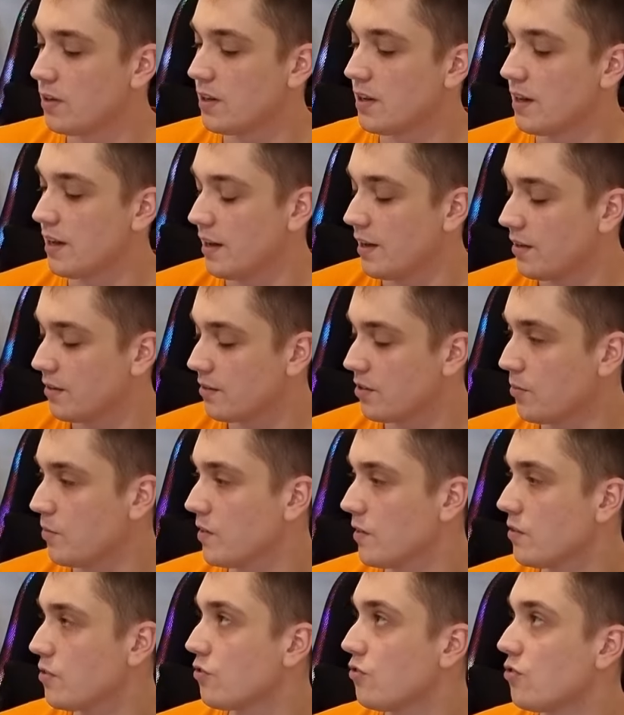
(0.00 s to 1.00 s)
E, co mnie
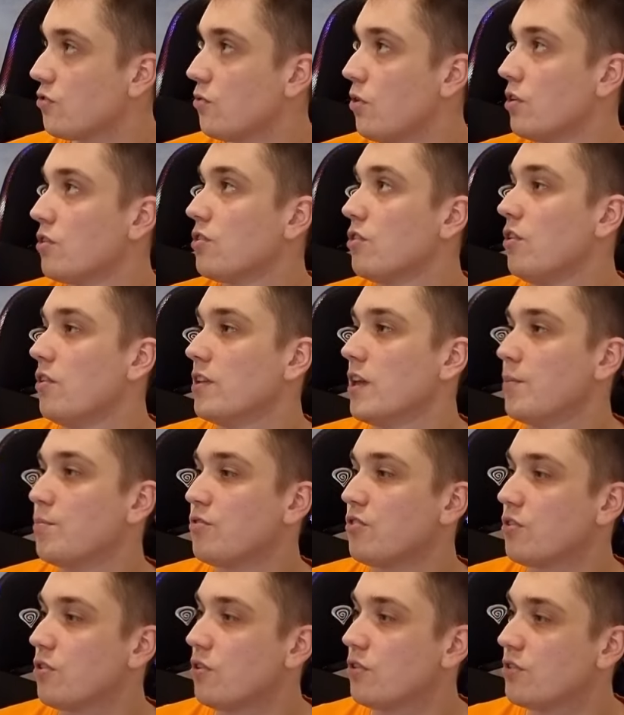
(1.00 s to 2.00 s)
zaskoczyło, to ona
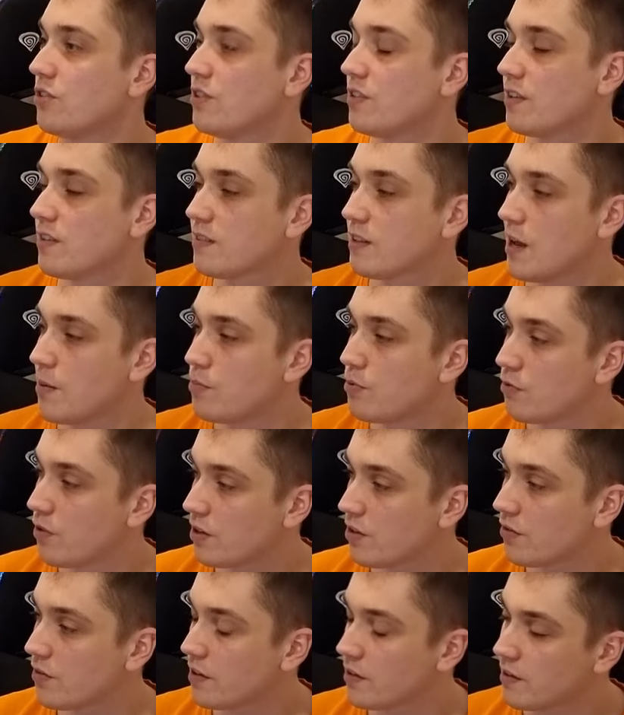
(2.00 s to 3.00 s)
przychodzi ze sklepu
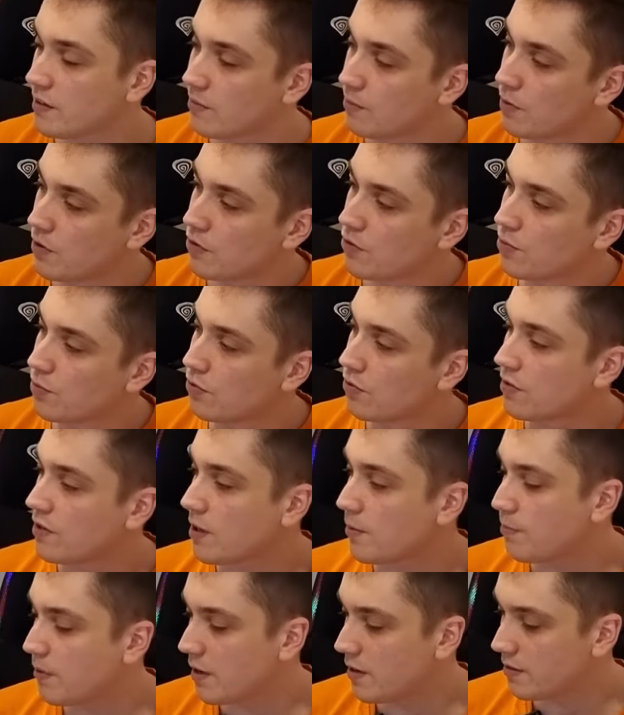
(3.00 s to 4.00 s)
właśnie w taki sposób, tu
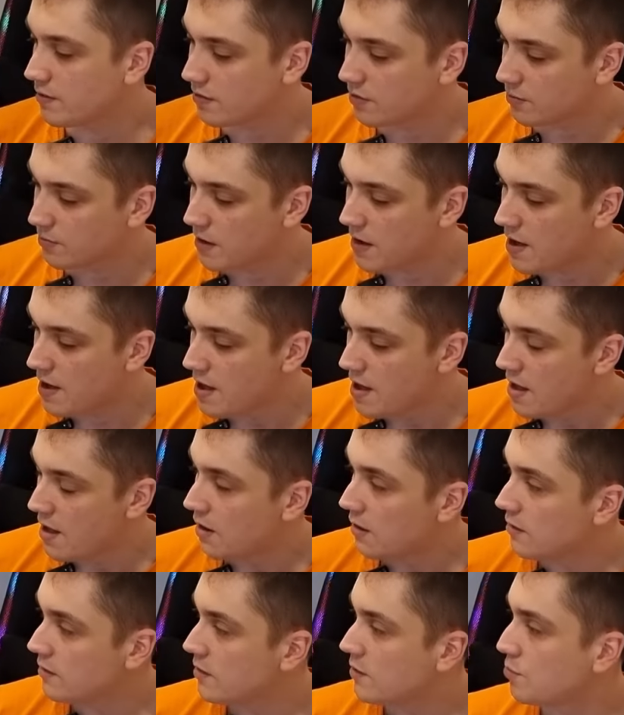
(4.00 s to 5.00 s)
zdrapałem sobie
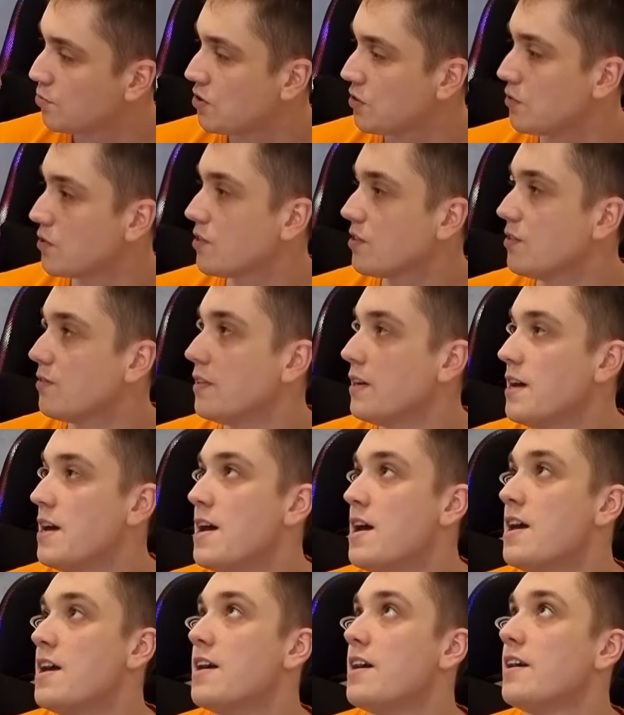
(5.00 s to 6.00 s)
list przewozowy.
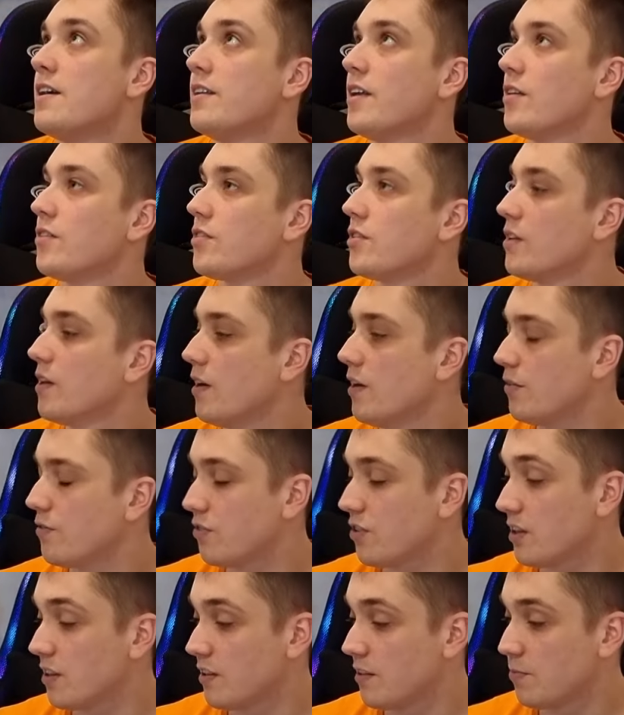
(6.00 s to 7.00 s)
E, nie jest ona w
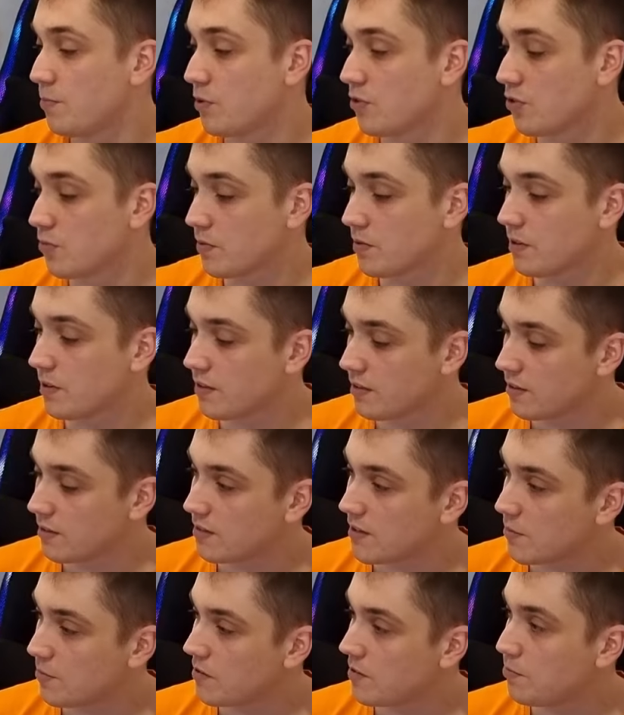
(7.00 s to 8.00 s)
żaden sposób
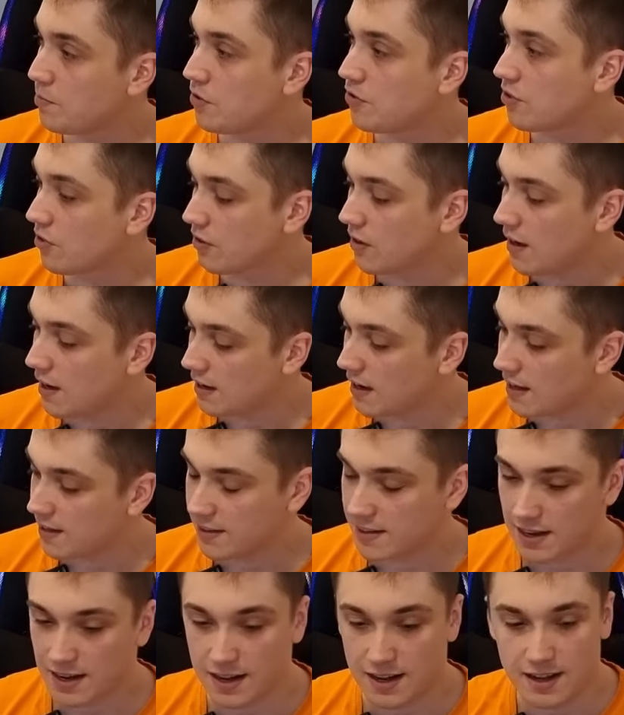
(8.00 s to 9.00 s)
zabezpieczona,
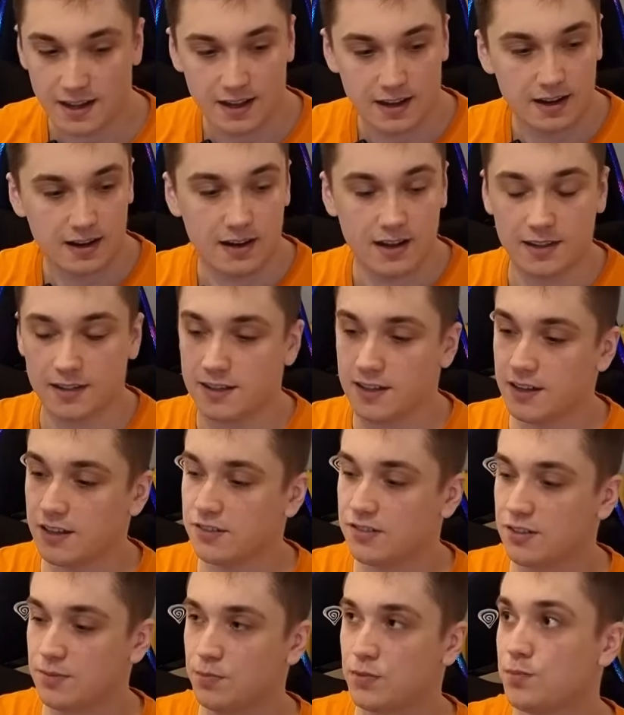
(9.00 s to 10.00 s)
lata, lata jak
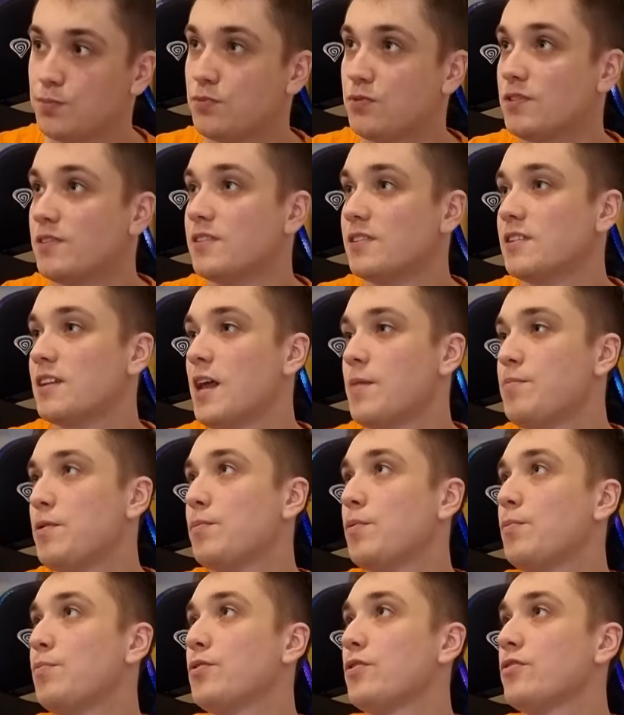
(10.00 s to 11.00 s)
żyd po pustym sklepie
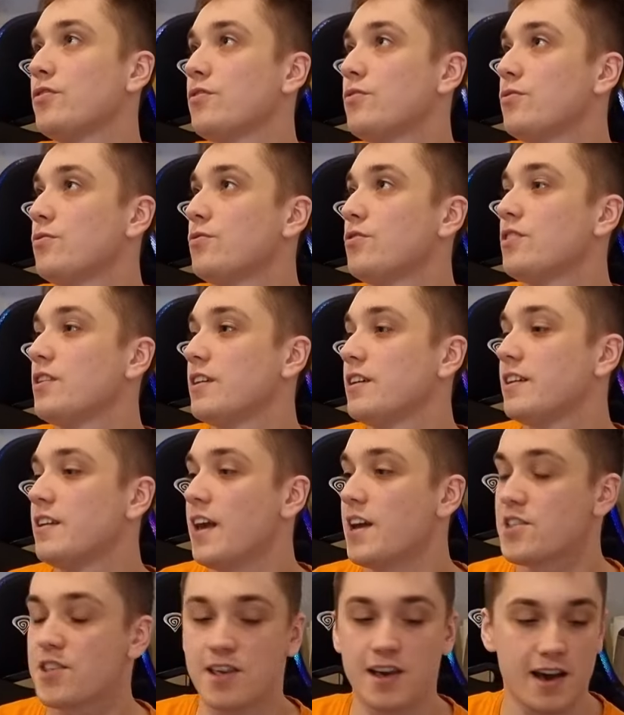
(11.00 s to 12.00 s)
po prostu, się
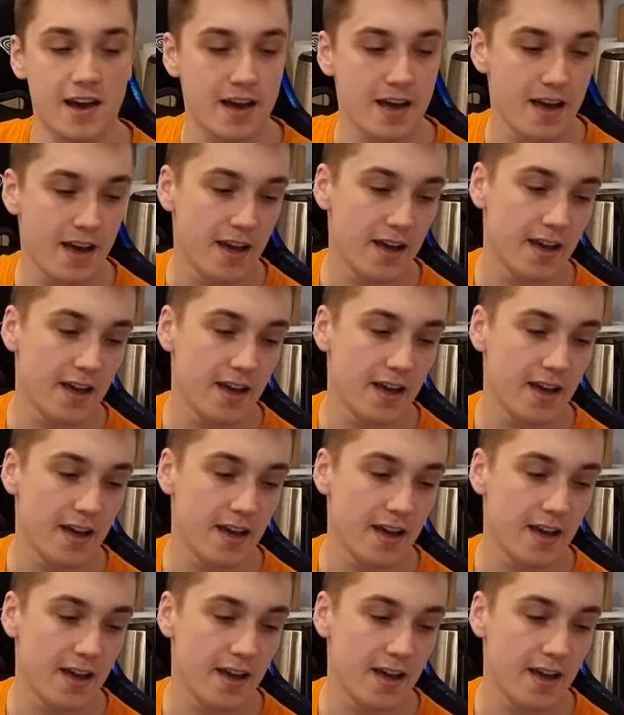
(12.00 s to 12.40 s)
gniecie.